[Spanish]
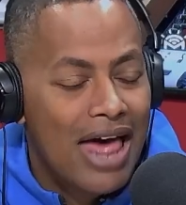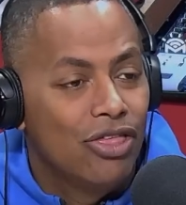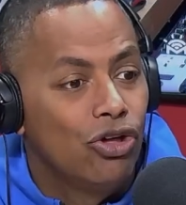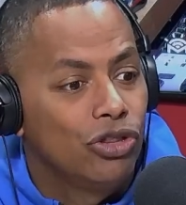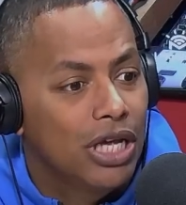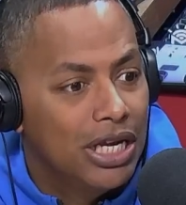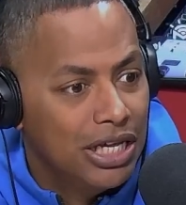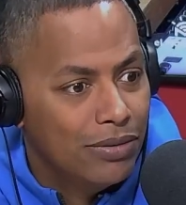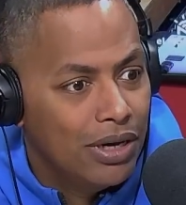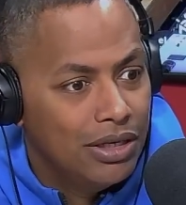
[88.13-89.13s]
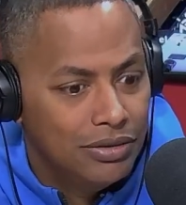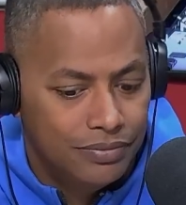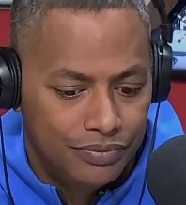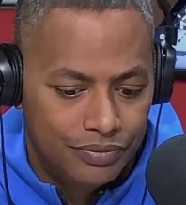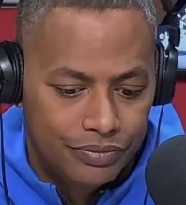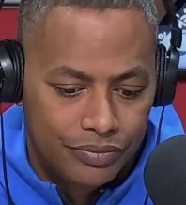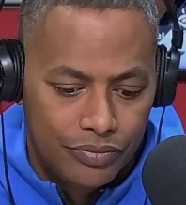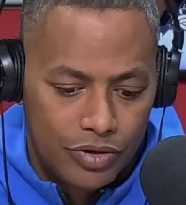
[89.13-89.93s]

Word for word: ¿A dónde él iba? ¿Eh? Sí, que